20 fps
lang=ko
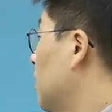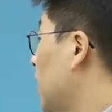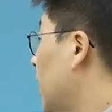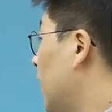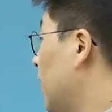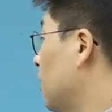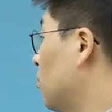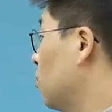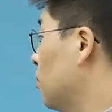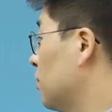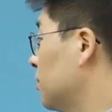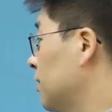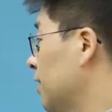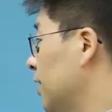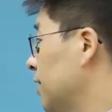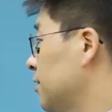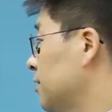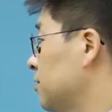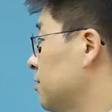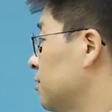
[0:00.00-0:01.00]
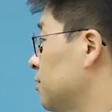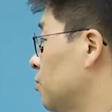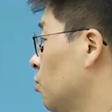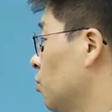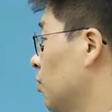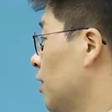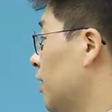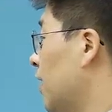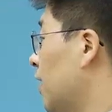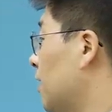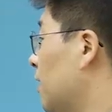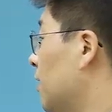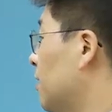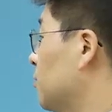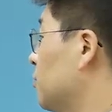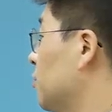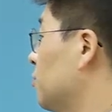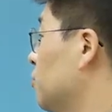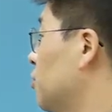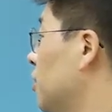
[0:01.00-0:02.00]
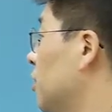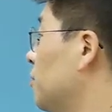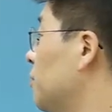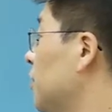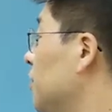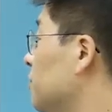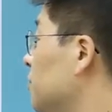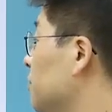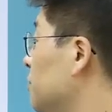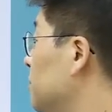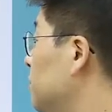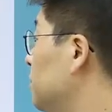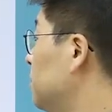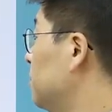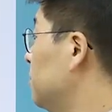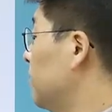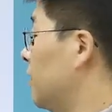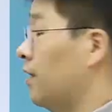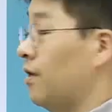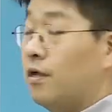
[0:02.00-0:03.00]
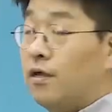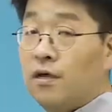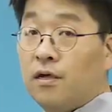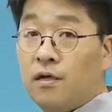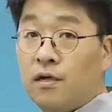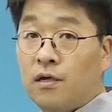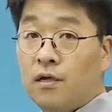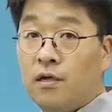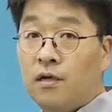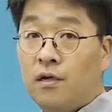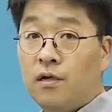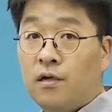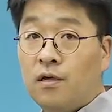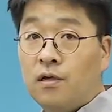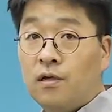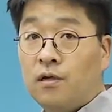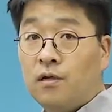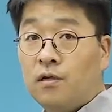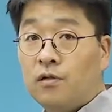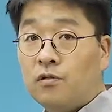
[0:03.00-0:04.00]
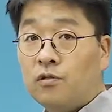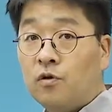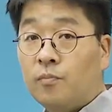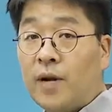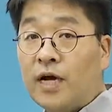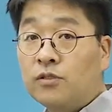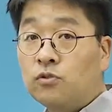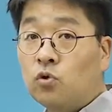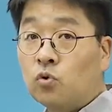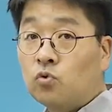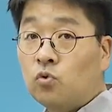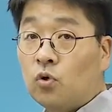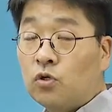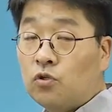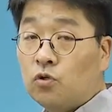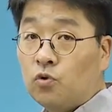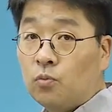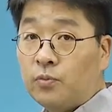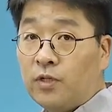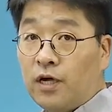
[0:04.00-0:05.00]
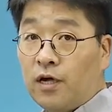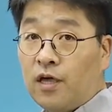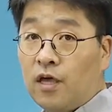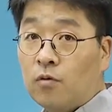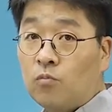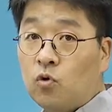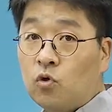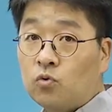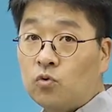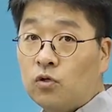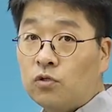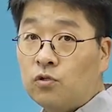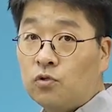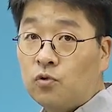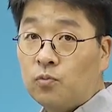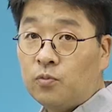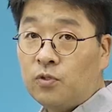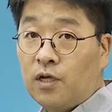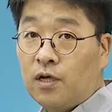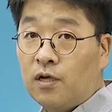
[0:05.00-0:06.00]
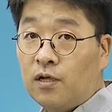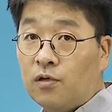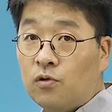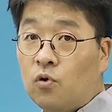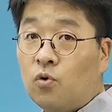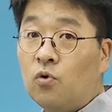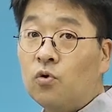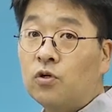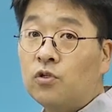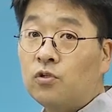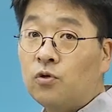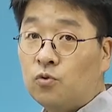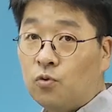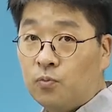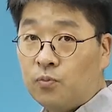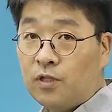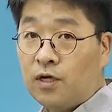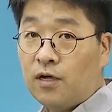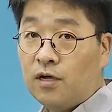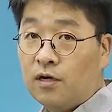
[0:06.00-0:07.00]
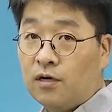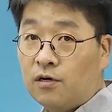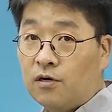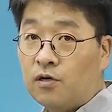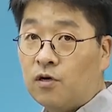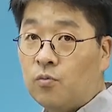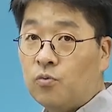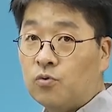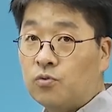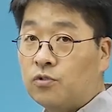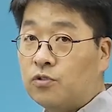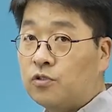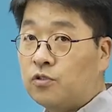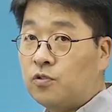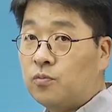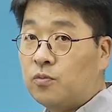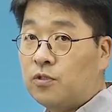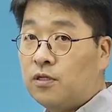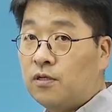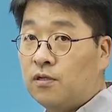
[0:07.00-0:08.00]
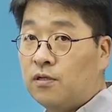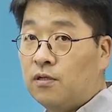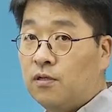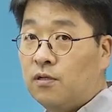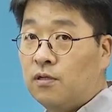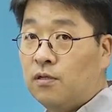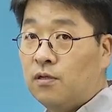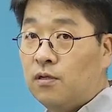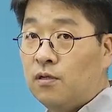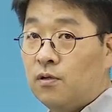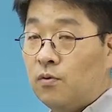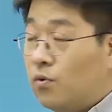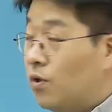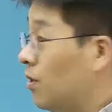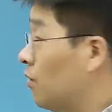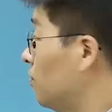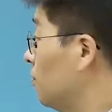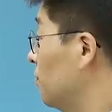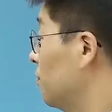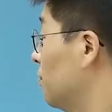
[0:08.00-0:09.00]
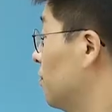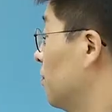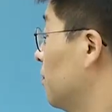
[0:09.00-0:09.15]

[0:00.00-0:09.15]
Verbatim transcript: I1이 가지는 여기 각각의 점들에 비해서는 네, 또 만족도가 더 높다, 행복도가 더 높다, 효용이 더 높다 그렇게 볼 수 있습니다. 왜요?